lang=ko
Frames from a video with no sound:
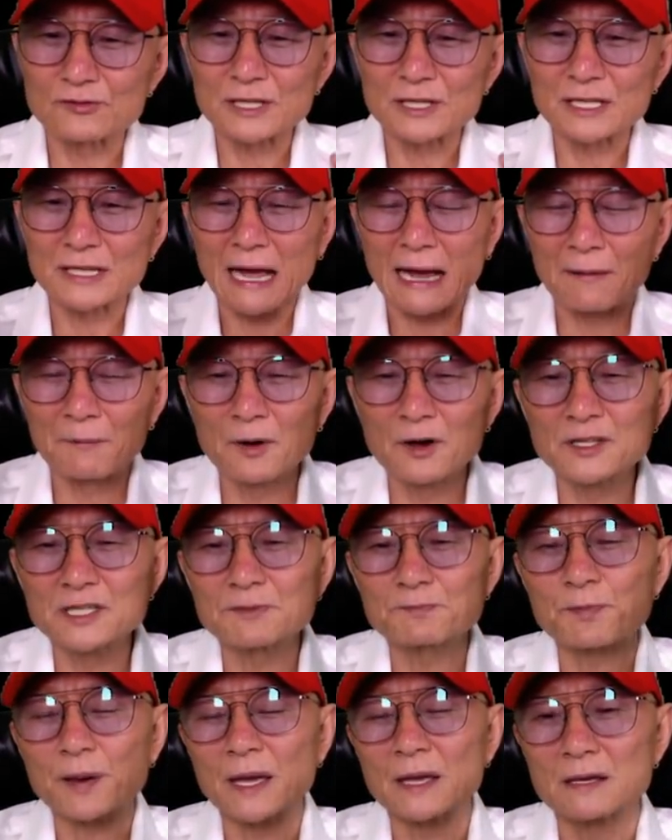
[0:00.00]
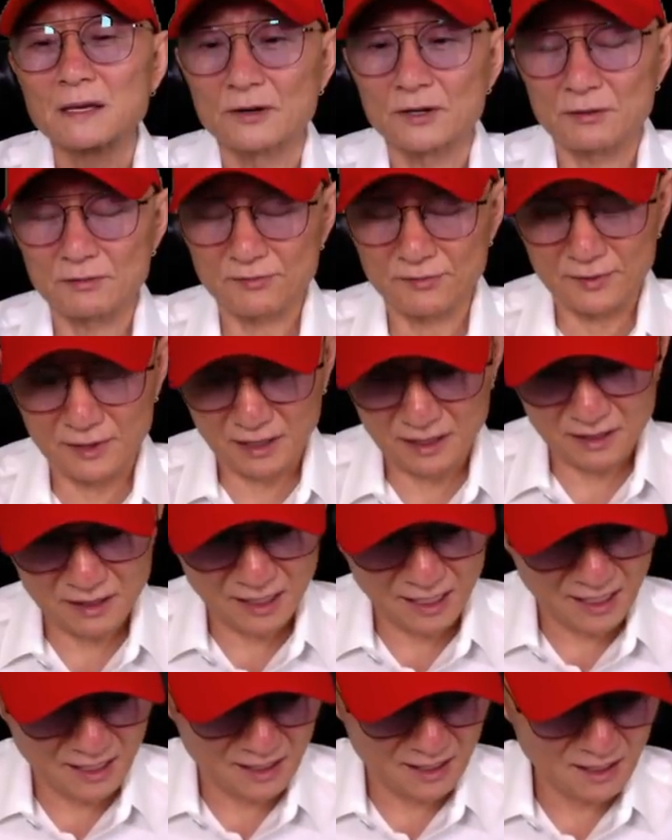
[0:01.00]
우리 나머지 팬
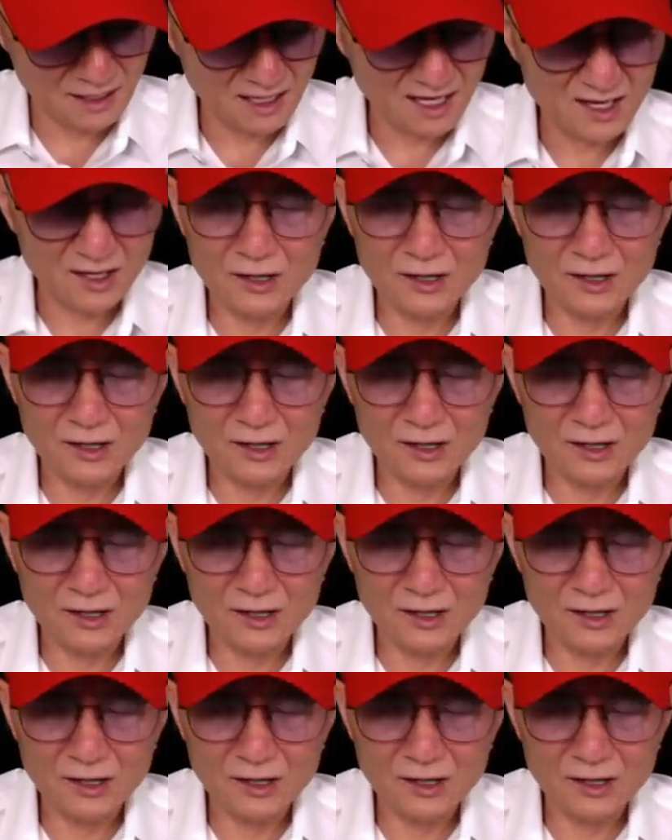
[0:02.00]
여러분들한테